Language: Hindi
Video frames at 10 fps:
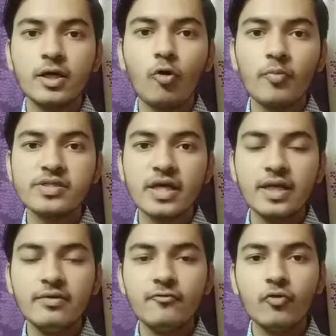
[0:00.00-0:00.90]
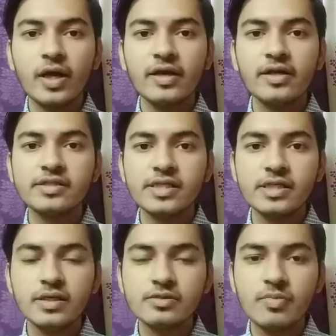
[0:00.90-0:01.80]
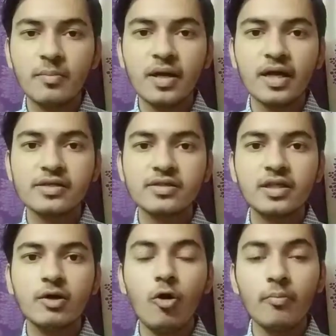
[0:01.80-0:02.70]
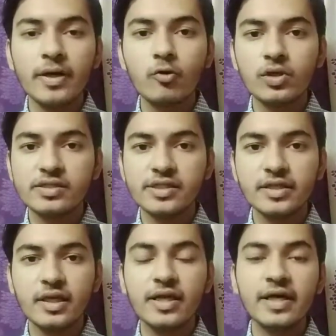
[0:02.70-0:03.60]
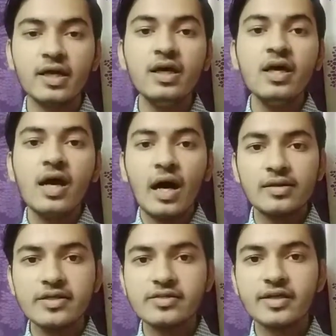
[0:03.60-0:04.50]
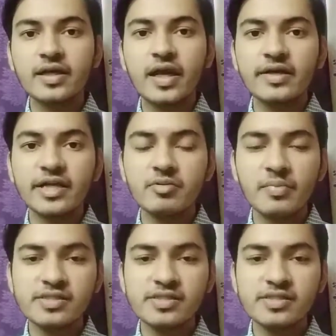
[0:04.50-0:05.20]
का डोमिसाइल है वो कैंडिडेट्स ही इसमें अप्लाई कर सकते हैं गवर्नमेंट कोटा सीट के लिए लेकिन अदर स्टेट के कैंडिडेट भी भर